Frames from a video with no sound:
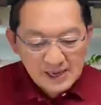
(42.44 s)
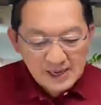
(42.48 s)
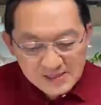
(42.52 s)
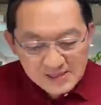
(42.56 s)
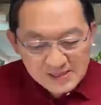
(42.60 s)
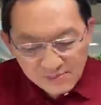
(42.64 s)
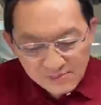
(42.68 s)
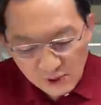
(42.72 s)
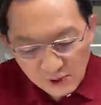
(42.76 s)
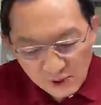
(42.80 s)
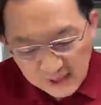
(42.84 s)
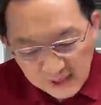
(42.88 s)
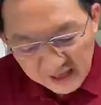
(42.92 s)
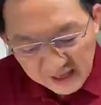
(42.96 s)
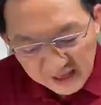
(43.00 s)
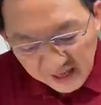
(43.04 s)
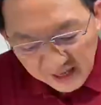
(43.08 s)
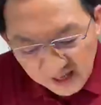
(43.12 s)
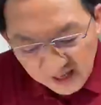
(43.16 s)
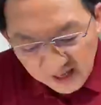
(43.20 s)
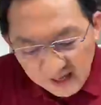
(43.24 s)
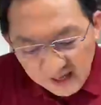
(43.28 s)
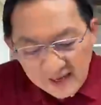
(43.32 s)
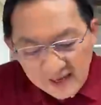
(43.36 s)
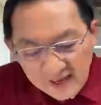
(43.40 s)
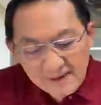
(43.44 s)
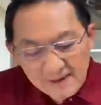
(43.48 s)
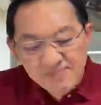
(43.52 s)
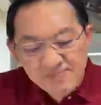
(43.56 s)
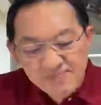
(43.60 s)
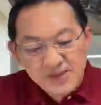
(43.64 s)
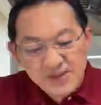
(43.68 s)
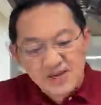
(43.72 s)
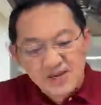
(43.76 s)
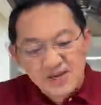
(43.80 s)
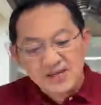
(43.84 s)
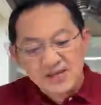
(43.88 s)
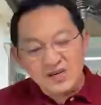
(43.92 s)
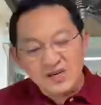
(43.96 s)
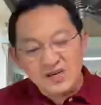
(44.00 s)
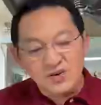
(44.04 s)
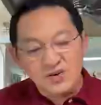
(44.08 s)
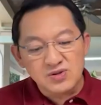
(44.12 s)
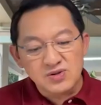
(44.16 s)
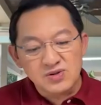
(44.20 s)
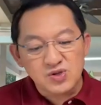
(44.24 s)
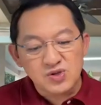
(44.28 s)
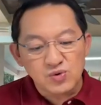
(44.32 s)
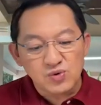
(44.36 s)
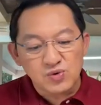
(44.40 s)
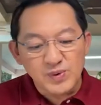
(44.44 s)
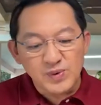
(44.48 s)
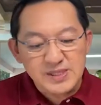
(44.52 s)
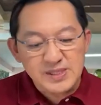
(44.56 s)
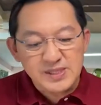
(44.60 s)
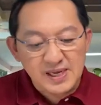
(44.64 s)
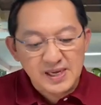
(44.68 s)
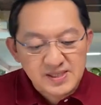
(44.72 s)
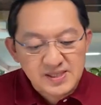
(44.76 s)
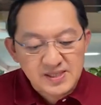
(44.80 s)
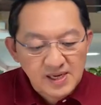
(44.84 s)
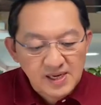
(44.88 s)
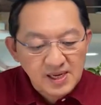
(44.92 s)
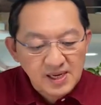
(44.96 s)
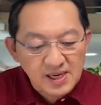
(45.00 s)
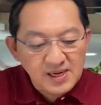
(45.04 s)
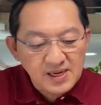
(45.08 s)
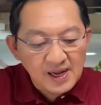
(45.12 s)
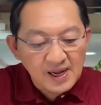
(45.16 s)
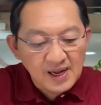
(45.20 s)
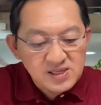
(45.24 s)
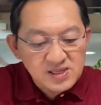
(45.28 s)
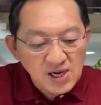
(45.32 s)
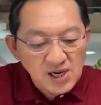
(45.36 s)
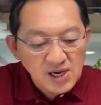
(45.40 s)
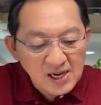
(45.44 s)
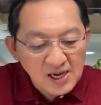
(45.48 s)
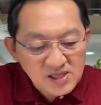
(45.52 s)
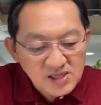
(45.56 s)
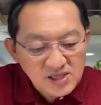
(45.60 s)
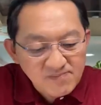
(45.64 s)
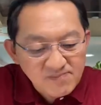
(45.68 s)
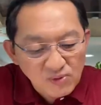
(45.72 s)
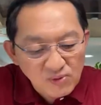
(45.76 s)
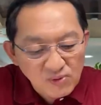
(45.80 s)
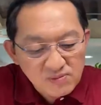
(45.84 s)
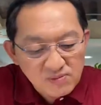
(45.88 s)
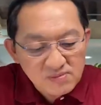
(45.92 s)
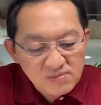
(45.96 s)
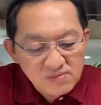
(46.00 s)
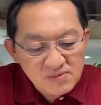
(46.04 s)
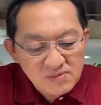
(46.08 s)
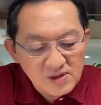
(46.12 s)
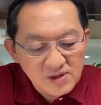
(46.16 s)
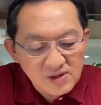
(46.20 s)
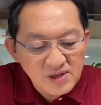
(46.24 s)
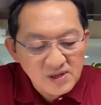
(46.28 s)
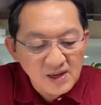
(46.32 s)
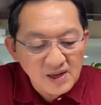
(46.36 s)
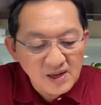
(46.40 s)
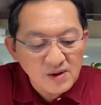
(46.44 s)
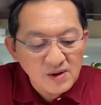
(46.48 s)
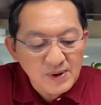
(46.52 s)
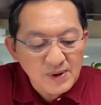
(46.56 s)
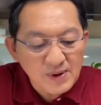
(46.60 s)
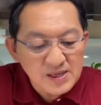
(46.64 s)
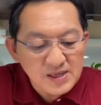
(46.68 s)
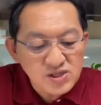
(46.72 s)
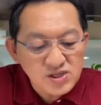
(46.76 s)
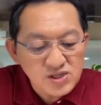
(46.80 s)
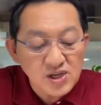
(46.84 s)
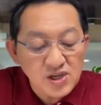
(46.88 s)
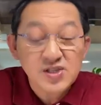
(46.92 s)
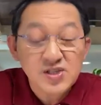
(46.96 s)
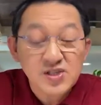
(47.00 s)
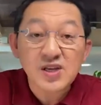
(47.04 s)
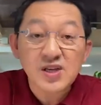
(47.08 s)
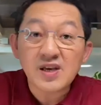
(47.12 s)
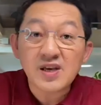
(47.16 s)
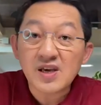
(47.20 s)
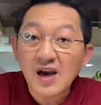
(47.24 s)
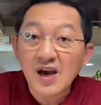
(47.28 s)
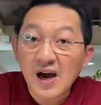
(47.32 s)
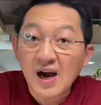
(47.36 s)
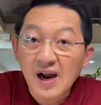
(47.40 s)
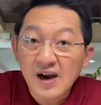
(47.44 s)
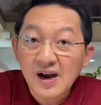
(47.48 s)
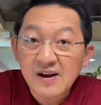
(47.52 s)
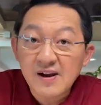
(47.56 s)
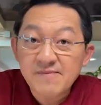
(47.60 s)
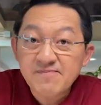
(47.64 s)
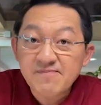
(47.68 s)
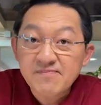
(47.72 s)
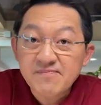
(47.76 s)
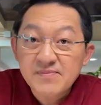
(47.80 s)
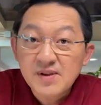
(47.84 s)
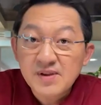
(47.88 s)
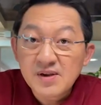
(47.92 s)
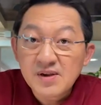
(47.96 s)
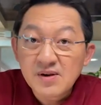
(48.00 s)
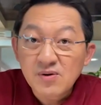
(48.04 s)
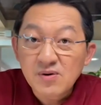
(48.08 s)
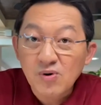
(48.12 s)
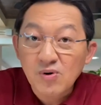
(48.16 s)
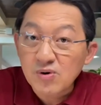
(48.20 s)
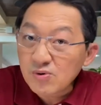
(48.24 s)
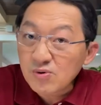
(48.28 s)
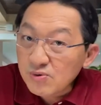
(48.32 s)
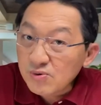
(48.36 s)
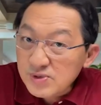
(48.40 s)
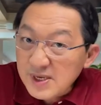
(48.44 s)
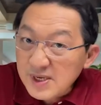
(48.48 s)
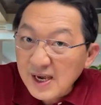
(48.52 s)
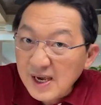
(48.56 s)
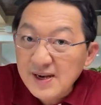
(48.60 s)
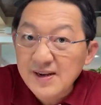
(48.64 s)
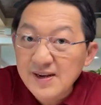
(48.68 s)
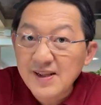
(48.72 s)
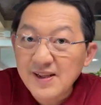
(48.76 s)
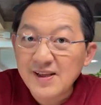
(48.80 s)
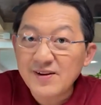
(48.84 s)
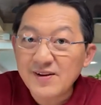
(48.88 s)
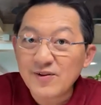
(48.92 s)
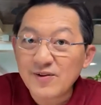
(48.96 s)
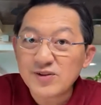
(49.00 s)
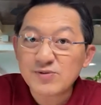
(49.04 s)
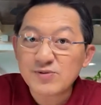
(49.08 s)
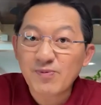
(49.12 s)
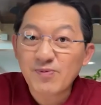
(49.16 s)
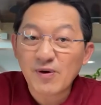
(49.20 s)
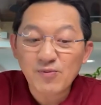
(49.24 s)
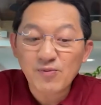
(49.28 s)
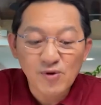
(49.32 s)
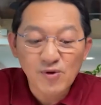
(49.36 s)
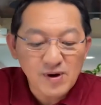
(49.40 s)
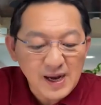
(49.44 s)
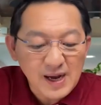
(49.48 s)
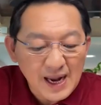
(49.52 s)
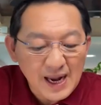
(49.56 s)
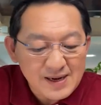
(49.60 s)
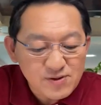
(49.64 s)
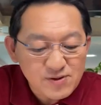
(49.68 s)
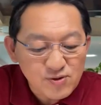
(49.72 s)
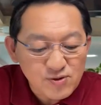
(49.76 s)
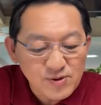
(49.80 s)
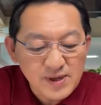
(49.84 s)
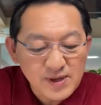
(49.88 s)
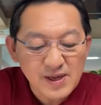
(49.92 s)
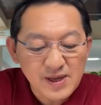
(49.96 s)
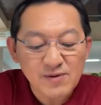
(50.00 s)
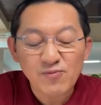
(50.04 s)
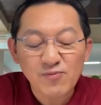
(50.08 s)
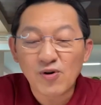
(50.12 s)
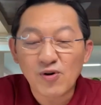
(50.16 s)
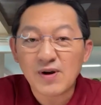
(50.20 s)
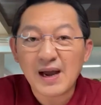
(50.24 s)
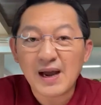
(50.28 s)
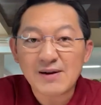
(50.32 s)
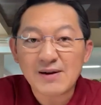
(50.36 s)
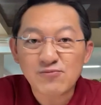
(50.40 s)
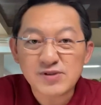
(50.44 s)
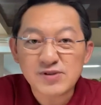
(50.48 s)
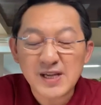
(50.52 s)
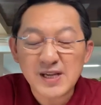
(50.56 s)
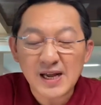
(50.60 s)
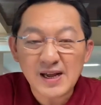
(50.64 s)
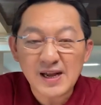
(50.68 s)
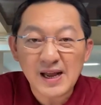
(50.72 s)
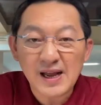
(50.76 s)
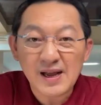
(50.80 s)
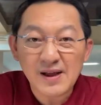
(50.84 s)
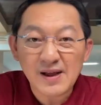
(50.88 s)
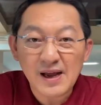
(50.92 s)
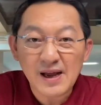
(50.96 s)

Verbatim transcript: การสำรวจครั้งนี้เนี่ยครับเกิดขึ้นโดยศูนย์วิจัยเศรษฐกิจแห่งชาติญี่ปุ่น หรือที่เรียกกันว่า JCER คนรู้จักกันดีโดยเฉพาะวงการธุรกิจวงการอุตสา